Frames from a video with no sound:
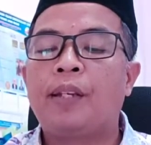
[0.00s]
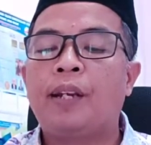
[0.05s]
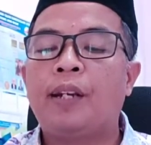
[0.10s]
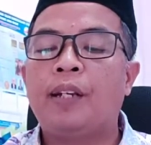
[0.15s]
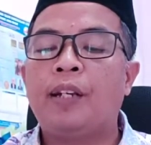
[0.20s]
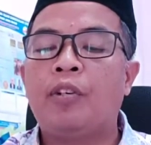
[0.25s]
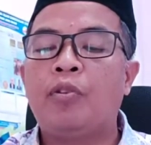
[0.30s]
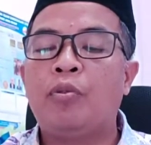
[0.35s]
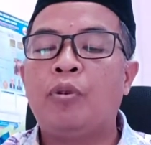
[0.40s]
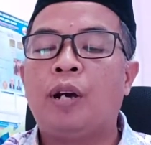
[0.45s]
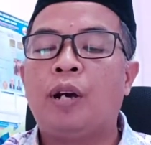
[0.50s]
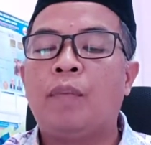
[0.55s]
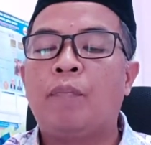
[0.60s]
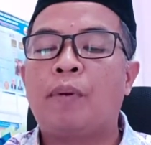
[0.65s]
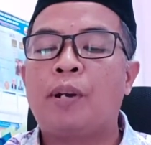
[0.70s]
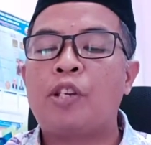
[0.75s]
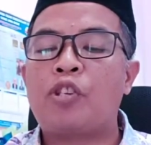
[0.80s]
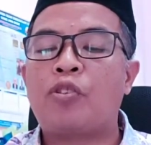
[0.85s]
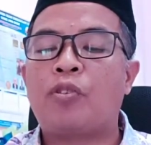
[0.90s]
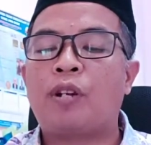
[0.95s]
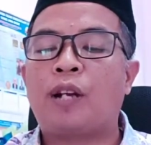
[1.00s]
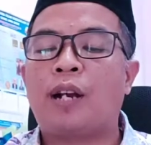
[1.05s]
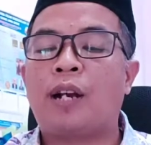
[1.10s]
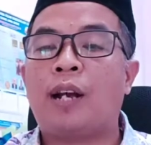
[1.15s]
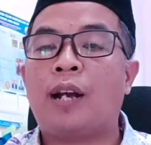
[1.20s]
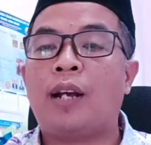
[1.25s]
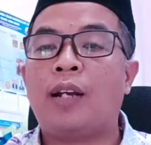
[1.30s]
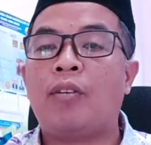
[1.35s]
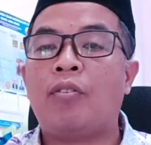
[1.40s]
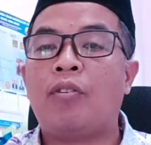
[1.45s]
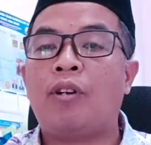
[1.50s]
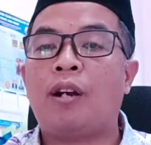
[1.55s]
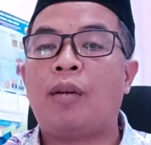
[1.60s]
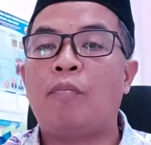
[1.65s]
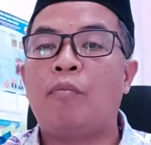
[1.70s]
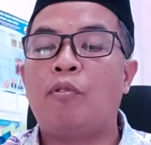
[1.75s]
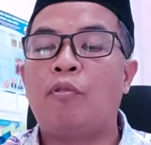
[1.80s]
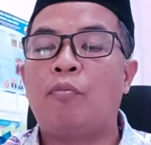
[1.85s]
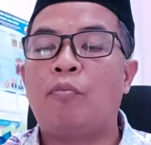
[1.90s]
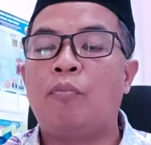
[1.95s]
Yang kedua, persaudaraan
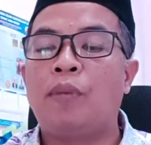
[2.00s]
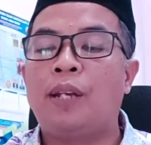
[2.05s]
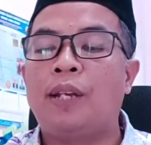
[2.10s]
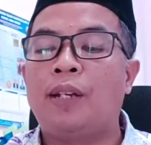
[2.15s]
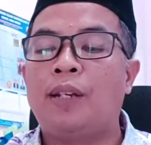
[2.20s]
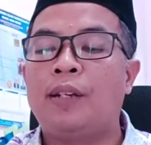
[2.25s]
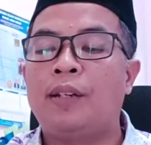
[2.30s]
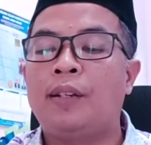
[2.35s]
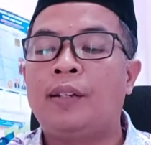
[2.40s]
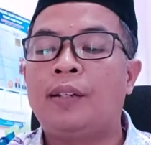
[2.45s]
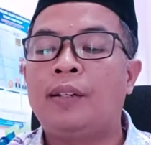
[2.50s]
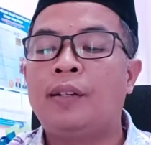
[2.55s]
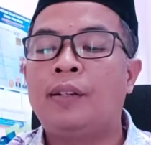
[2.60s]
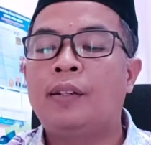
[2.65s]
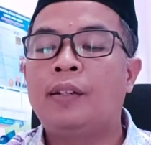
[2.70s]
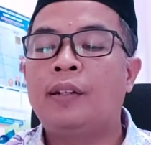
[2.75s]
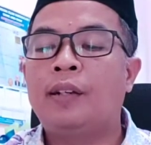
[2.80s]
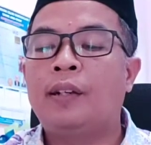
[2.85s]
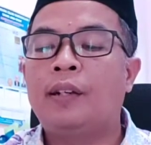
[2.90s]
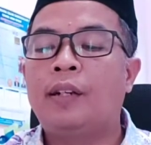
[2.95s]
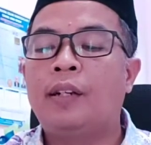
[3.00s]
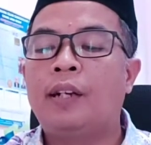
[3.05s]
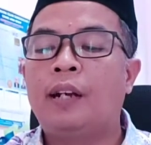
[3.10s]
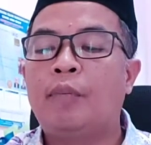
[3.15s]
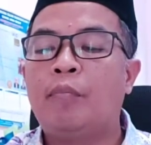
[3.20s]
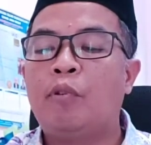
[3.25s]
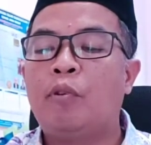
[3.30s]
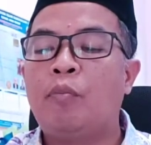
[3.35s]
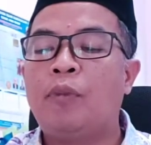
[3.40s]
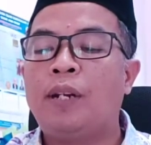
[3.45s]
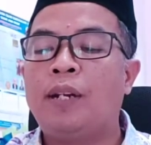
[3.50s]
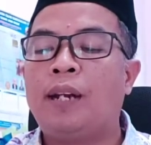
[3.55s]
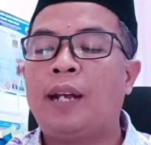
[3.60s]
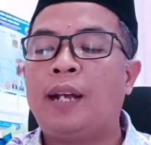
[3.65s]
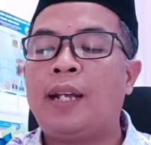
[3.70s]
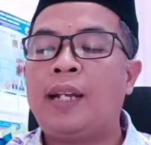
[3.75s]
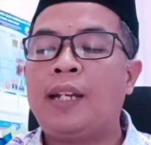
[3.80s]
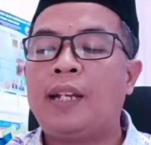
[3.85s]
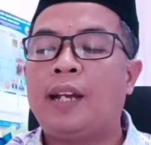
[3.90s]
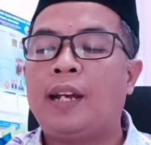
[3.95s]
orang mukmin dengan mukmin
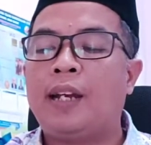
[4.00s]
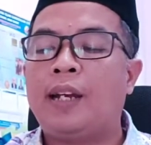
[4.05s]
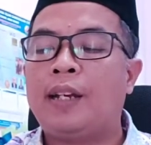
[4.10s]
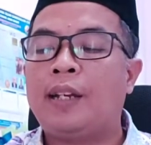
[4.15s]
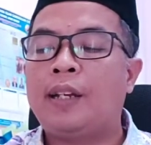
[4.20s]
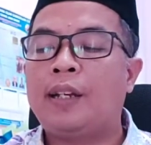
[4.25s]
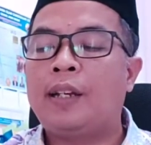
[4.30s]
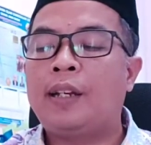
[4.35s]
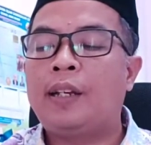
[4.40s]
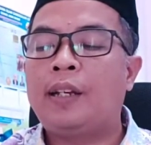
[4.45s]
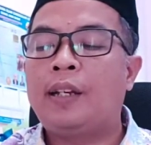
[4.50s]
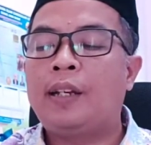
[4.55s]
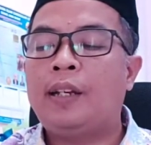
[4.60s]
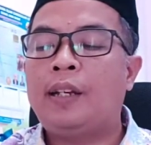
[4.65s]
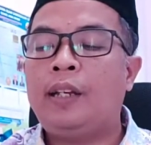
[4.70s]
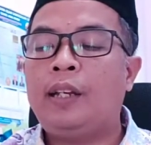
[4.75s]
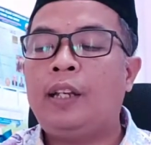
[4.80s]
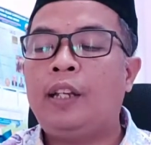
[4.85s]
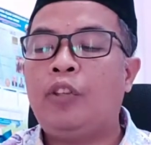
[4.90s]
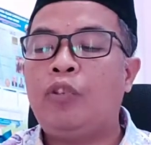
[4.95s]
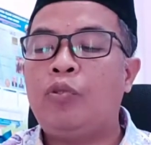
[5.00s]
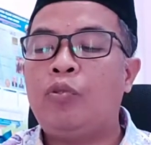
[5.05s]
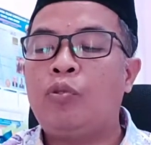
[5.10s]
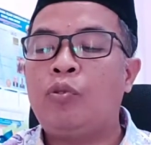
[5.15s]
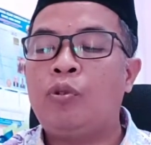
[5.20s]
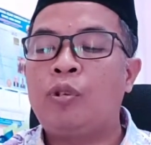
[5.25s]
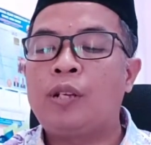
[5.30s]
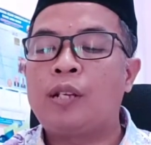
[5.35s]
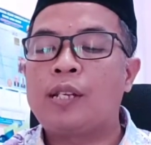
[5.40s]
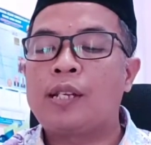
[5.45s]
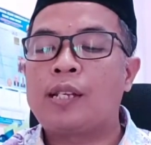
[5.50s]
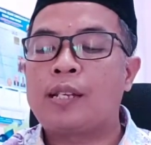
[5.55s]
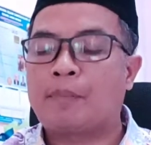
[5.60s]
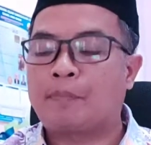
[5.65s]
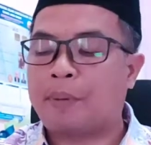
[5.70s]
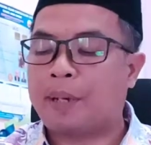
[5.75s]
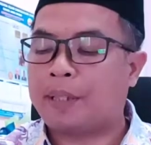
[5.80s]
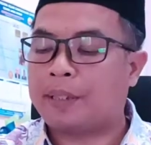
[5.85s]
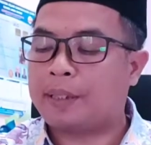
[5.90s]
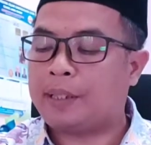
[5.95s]
lainnya itu
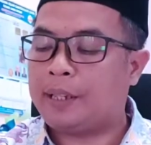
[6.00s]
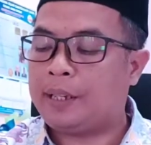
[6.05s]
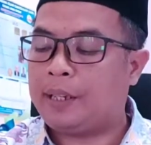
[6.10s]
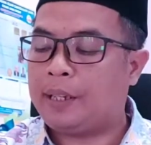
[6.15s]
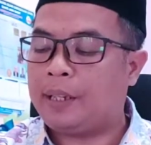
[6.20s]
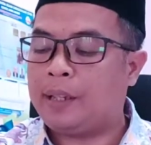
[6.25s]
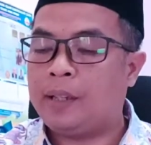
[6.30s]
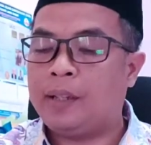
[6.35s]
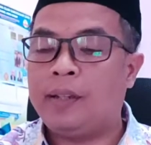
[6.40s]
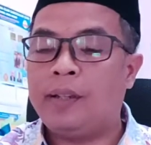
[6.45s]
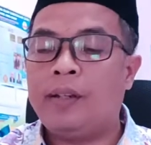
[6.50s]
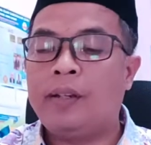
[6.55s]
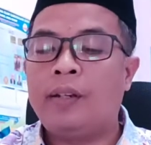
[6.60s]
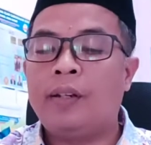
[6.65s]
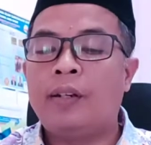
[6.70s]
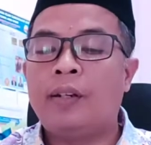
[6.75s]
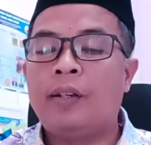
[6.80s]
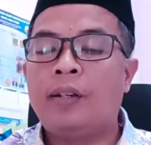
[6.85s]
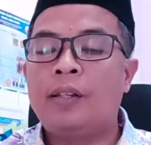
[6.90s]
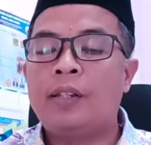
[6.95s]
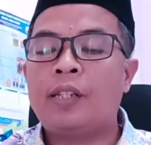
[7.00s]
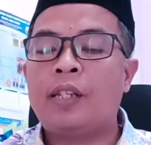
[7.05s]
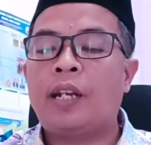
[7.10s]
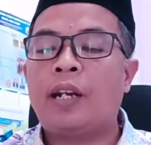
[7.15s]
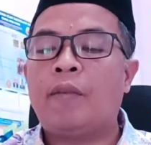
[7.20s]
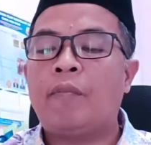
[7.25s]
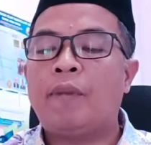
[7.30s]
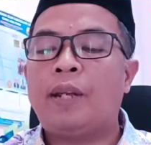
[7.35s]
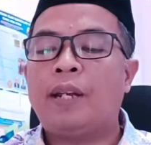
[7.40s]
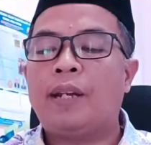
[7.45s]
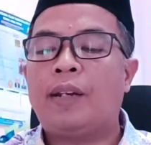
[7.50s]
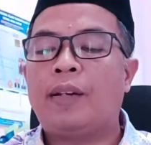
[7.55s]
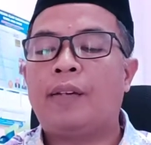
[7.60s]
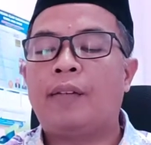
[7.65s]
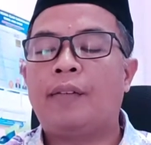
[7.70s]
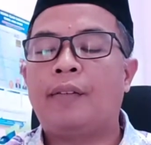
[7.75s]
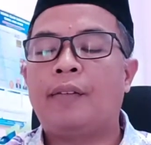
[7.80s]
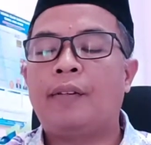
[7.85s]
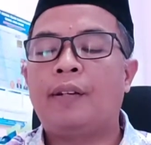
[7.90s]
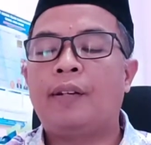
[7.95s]
seperti cermin
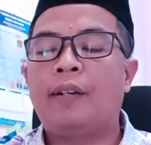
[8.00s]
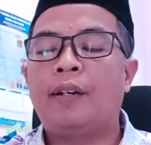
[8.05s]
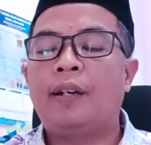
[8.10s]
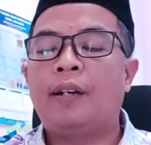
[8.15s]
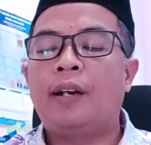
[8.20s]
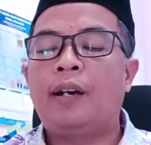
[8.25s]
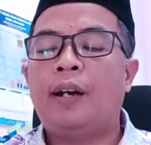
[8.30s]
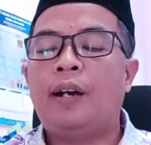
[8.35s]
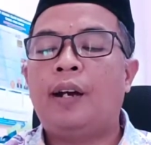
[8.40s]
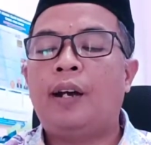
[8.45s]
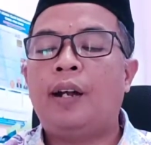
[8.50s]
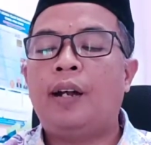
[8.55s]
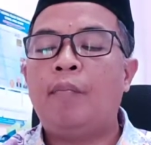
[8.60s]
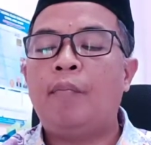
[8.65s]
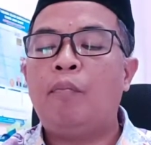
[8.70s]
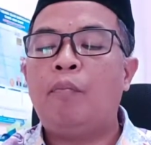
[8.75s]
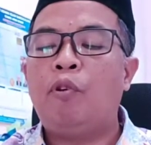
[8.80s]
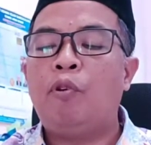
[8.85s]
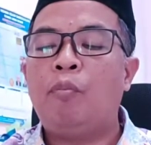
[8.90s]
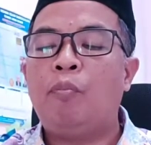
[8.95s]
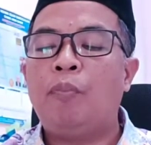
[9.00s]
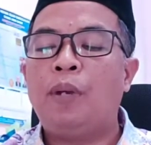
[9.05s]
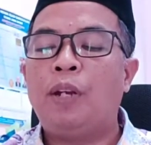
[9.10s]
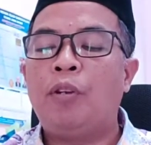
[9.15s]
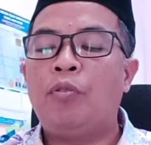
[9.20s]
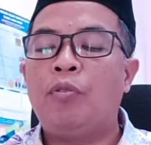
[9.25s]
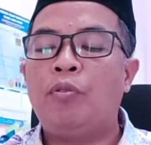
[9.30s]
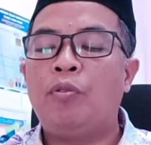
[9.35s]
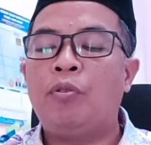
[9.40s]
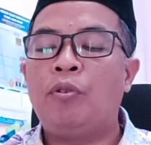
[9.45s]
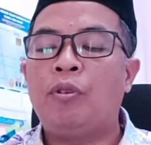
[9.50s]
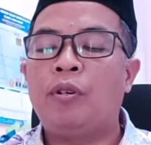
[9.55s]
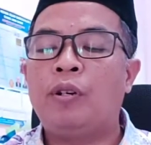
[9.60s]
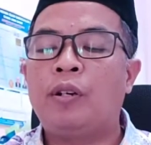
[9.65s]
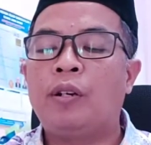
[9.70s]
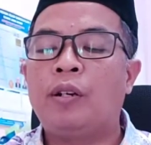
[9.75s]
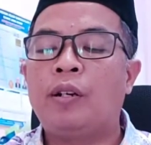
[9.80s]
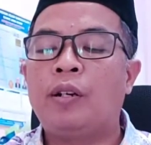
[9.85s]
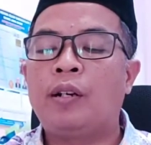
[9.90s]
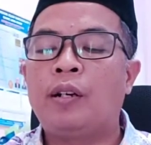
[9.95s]
al mu'minu
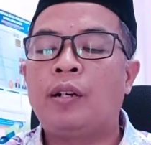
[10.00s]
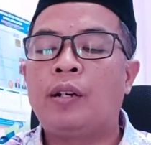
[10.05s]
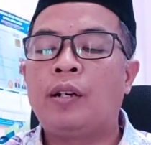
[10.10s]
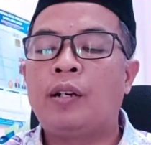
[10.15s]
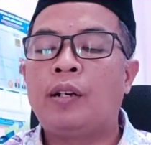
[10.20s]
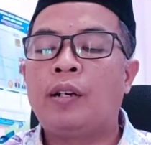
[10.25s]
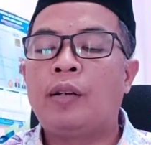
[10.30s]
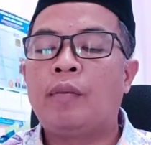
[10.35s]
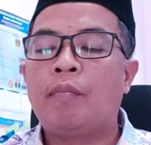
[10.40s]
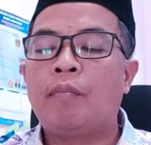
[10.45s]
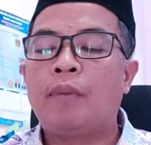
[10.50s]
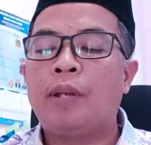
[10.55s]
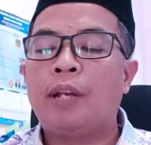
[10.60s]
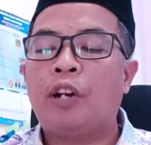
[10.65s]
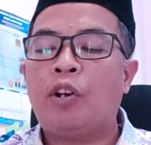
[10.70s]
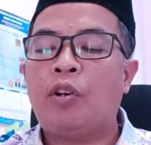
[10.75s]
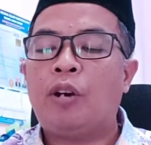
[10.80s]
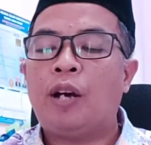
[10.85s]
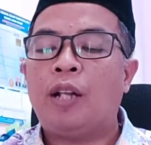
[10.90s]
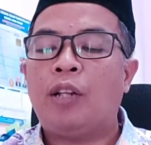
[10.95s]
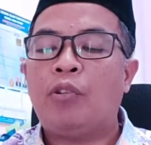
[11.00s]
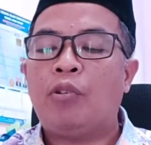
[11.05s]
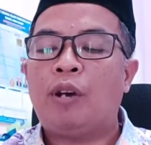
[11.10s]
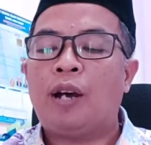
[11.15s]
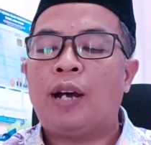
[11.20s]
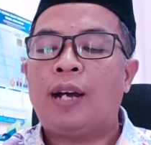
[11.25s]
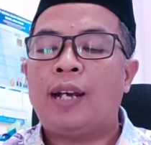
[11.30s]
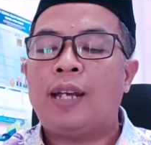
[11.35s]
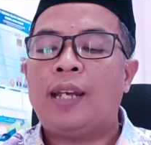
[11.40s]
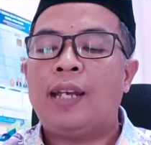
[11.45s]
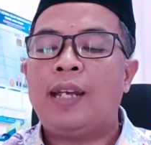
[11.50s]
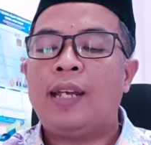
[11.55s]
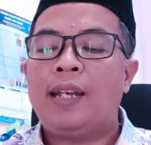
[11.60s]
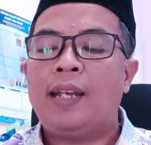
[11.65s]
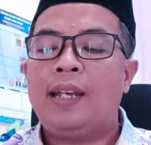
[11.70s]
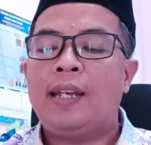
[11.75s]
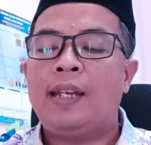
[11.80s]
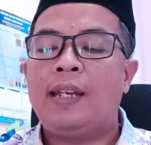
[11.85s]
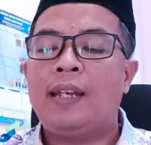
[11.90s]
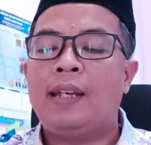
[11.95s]
miro'atu
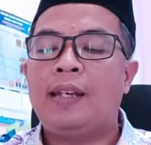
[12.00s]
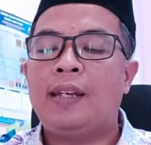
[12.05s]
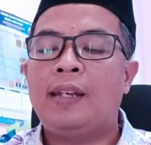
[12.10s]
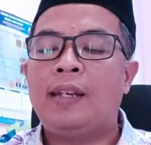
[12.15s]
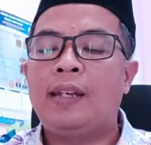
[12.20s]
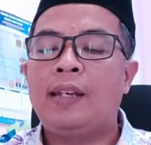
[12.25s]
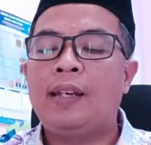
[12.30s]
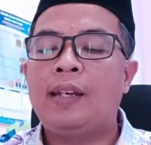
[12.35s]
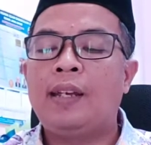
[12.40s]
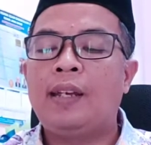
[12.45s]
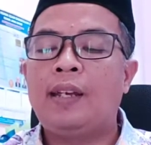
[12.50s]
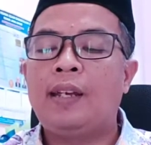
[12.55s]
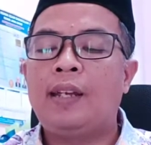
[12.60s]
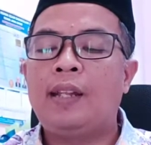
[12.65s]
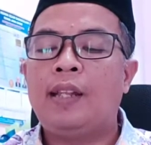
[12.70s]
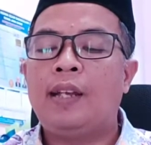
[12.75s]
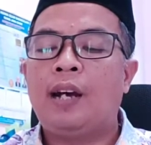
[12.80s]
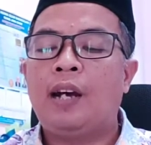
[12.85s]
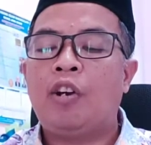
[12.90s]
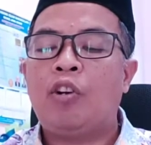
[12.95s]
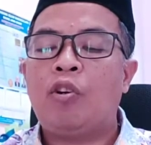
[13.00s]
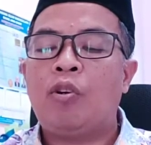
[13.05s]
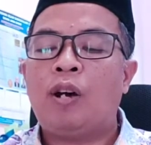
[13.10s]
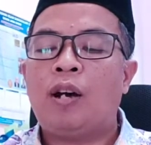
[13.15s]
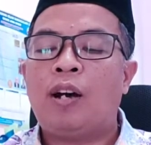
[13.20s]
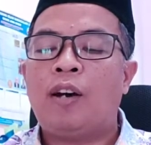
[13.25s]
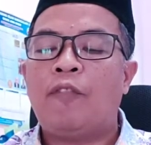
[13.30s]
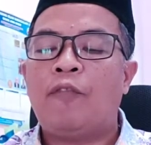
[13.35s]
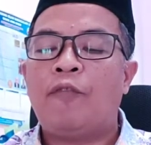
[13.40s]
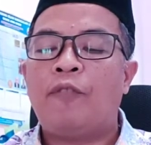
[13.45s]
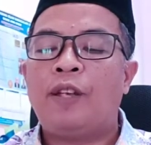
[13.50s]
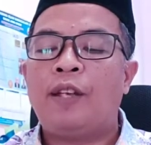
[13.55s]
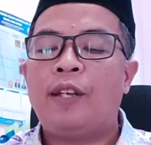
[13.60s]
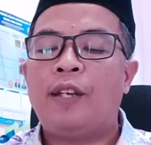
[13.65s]
ahihi idza ra'a